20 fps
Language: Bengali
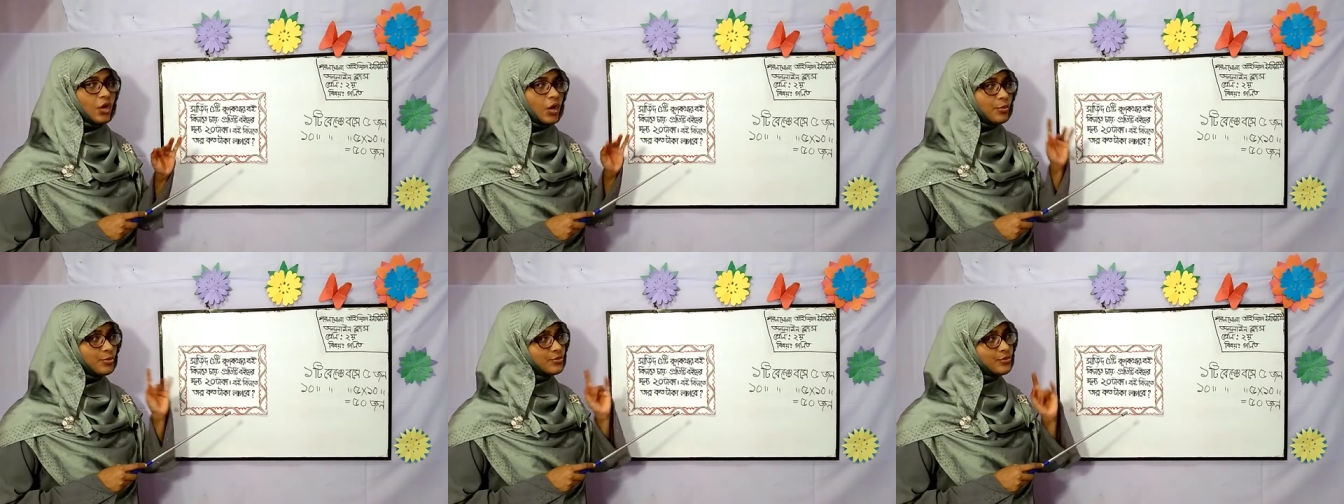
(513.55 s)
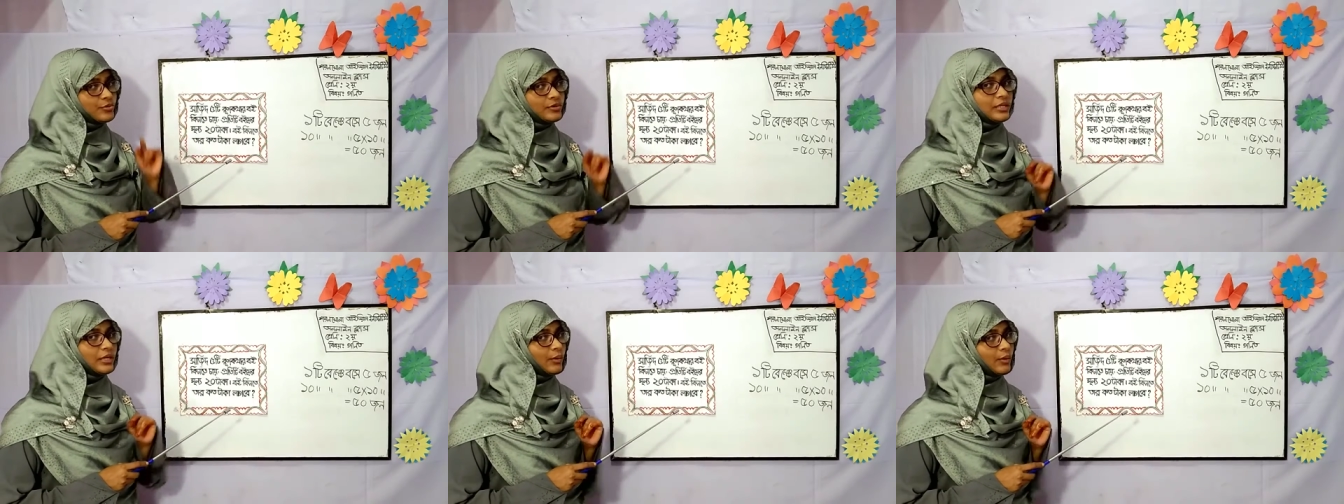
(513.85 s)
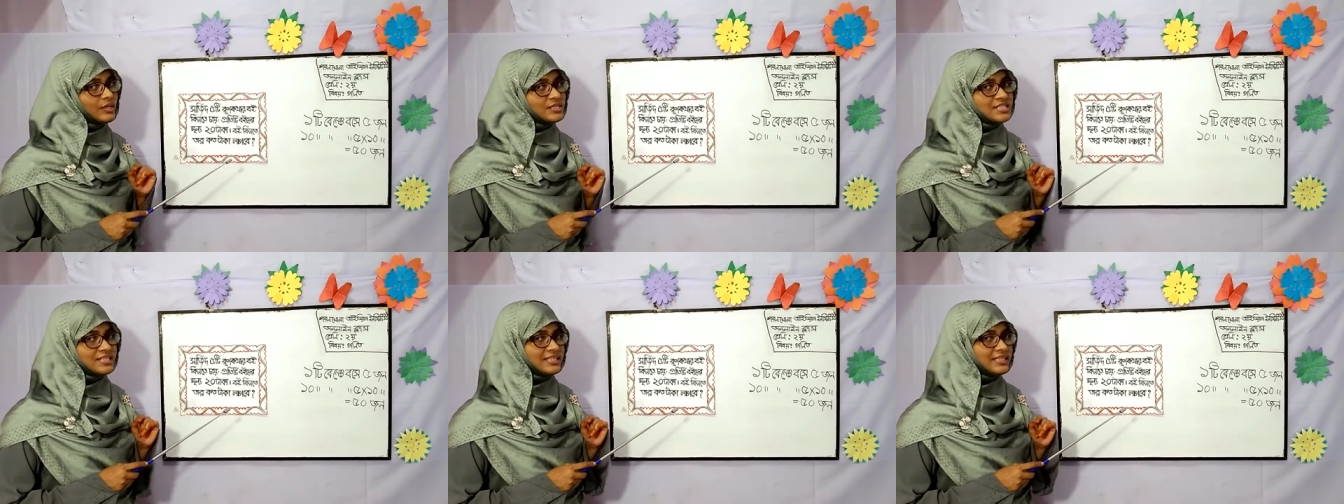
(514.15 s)
অপশন
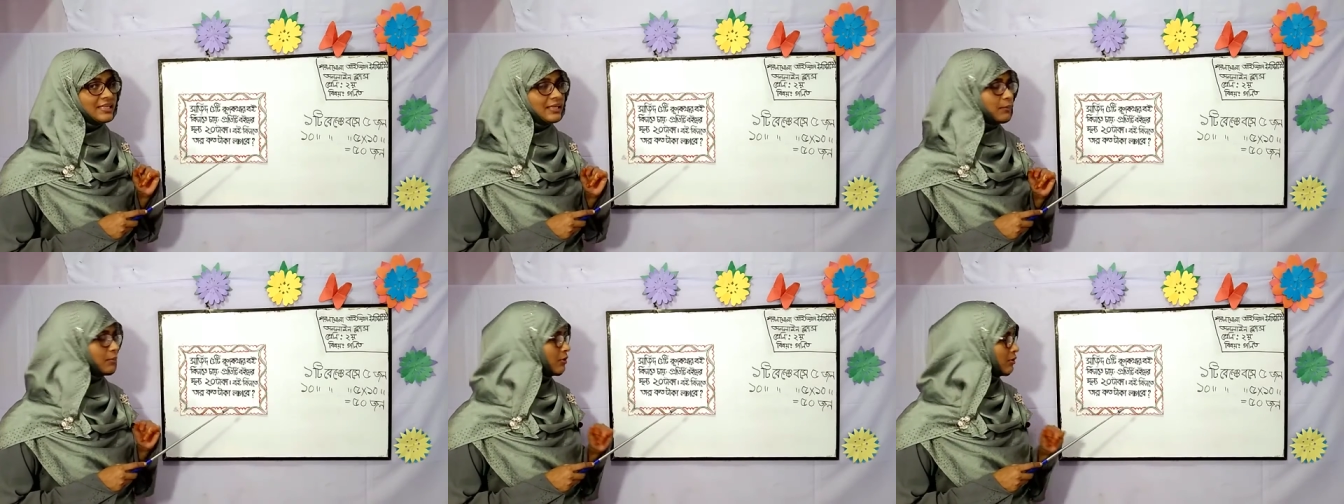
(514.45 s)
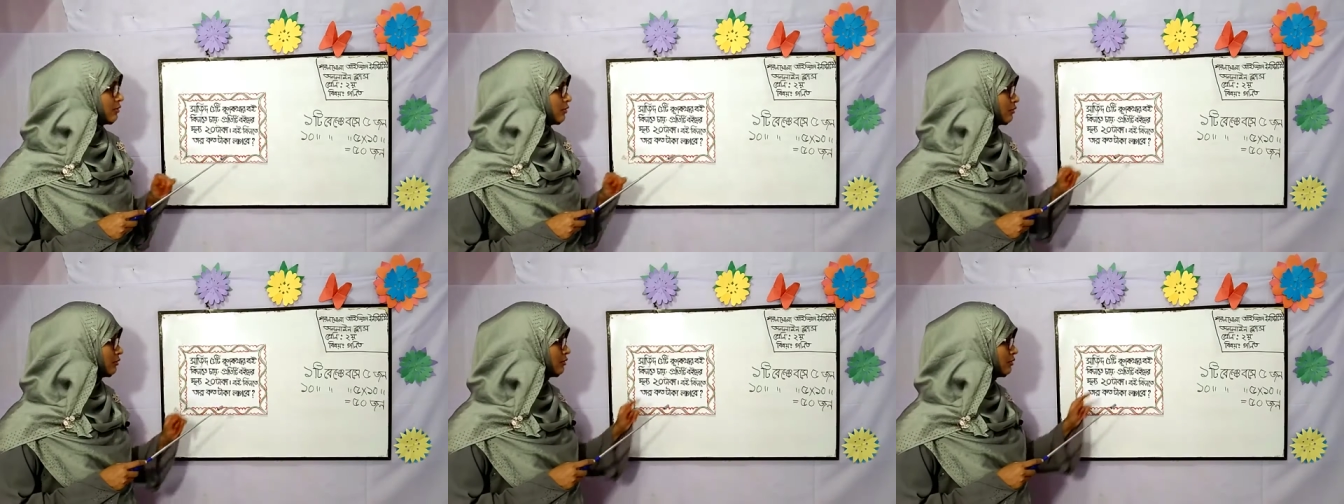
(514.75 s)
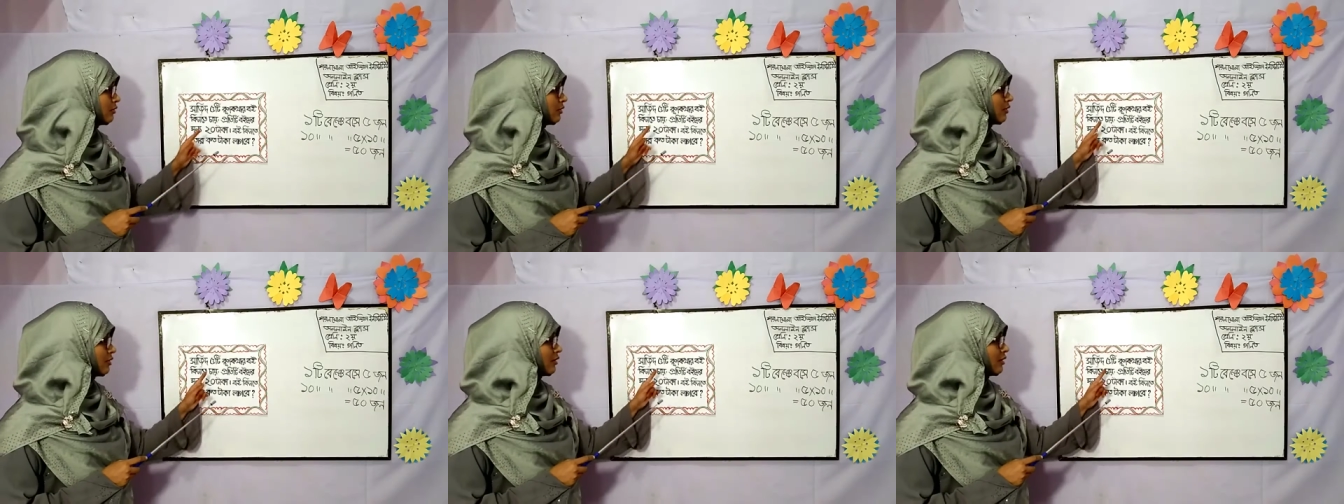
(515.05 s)
দেওয়া আছে কি বলো
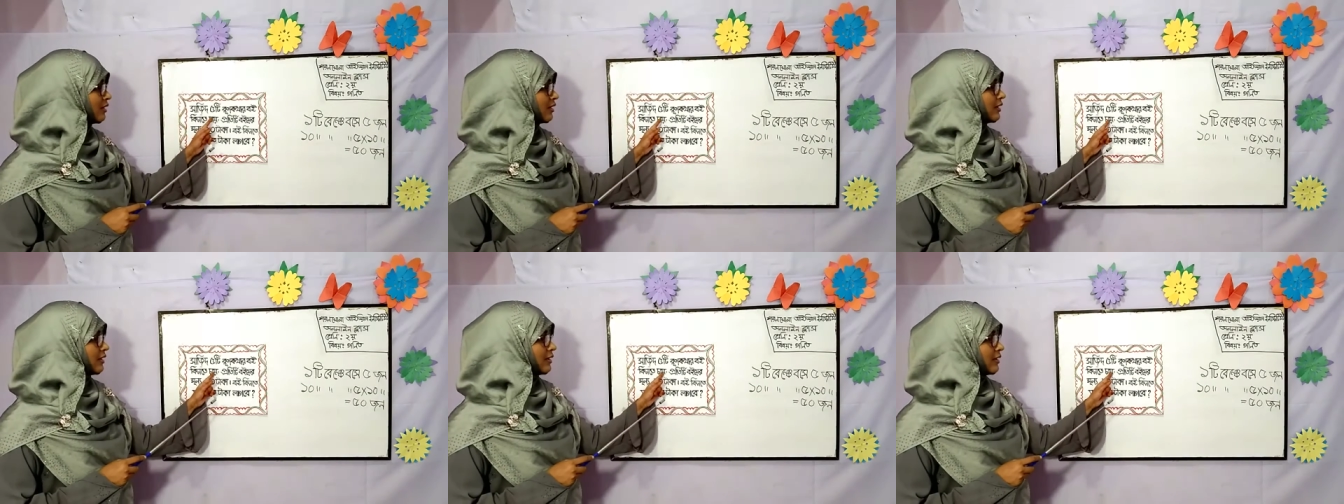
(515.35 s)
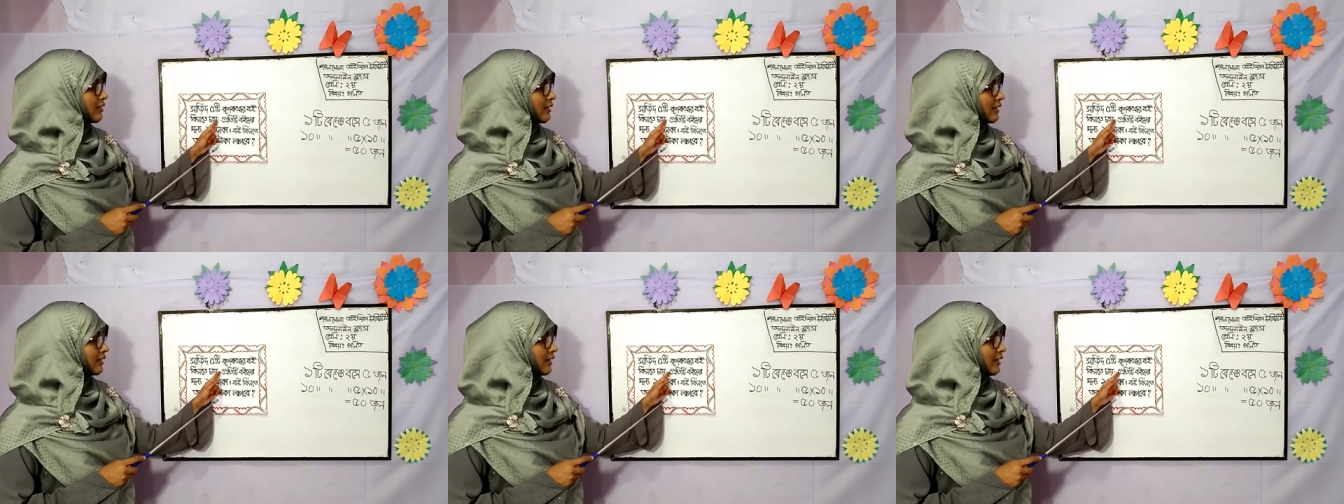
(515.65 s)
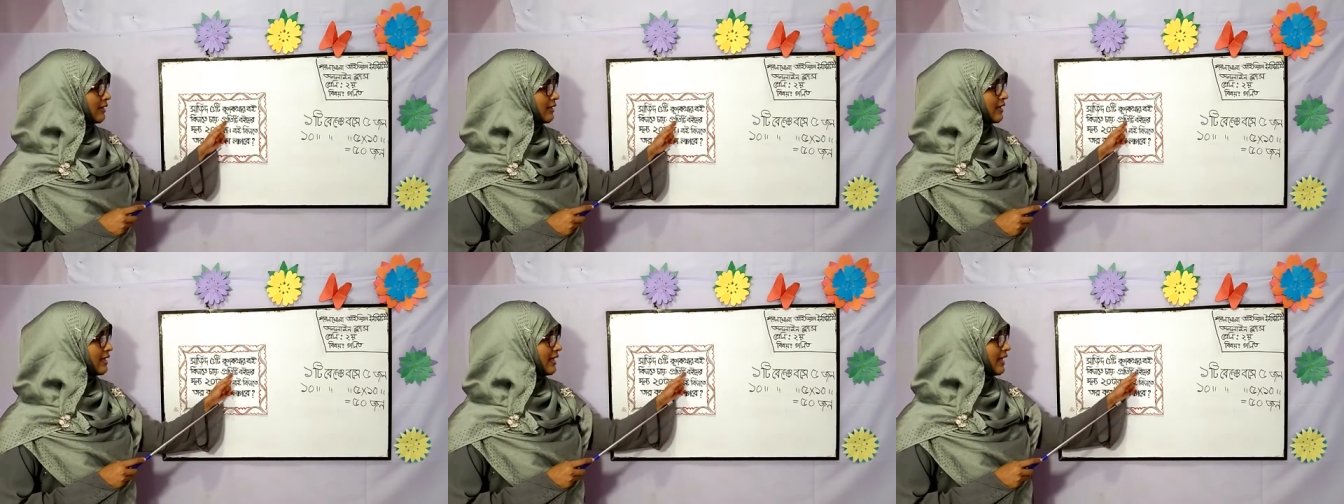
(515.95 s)

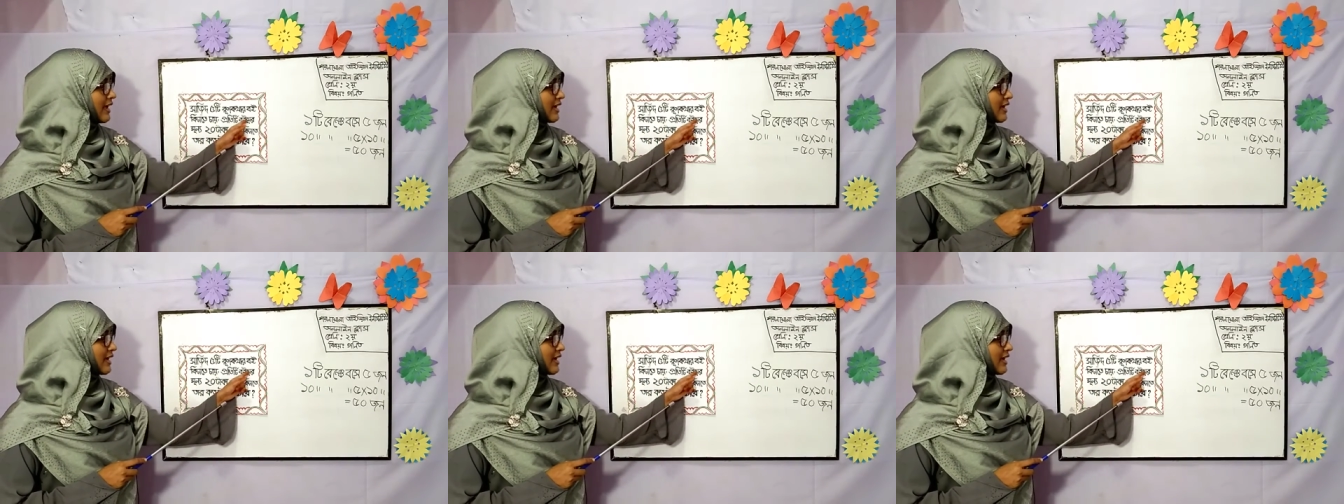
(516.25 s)
এখানে